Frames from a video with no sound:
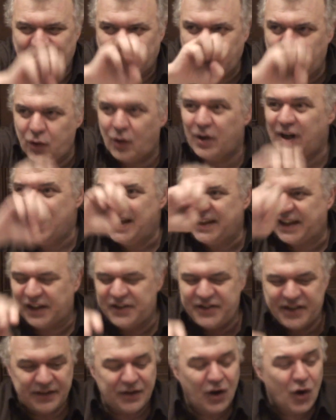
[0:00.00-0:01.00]
agricole
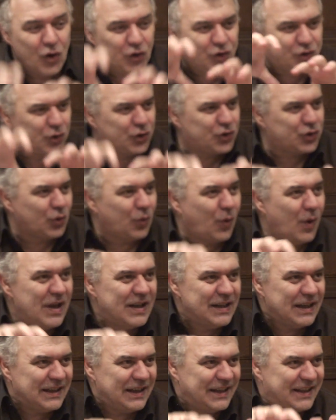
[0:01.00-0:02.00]
chrétienne. Ce sont
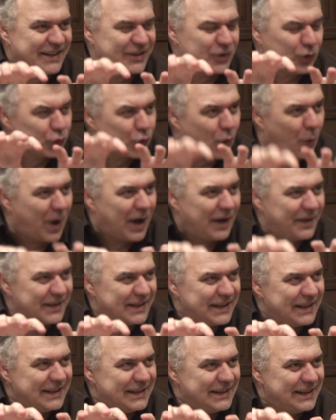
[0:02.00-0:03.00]
des endroits,
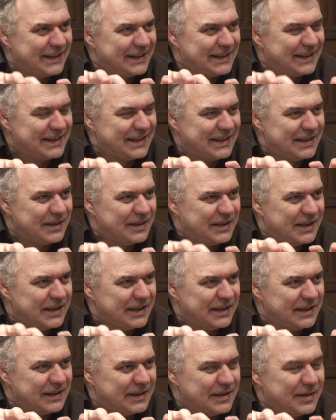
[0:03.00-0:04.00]
des,
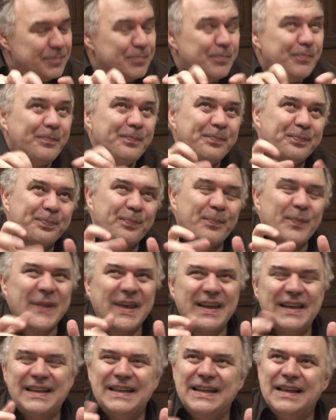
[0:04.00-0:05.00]
des
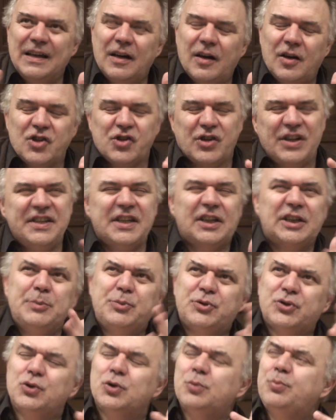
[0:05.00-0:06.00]
j'allais dire des
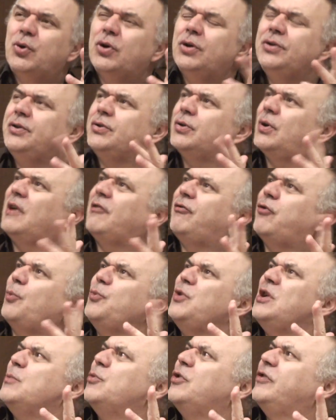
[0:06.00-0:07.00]
pseudopodes, non la
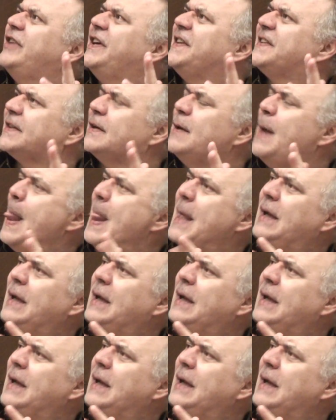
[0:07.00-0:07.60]
formule est mauvaise,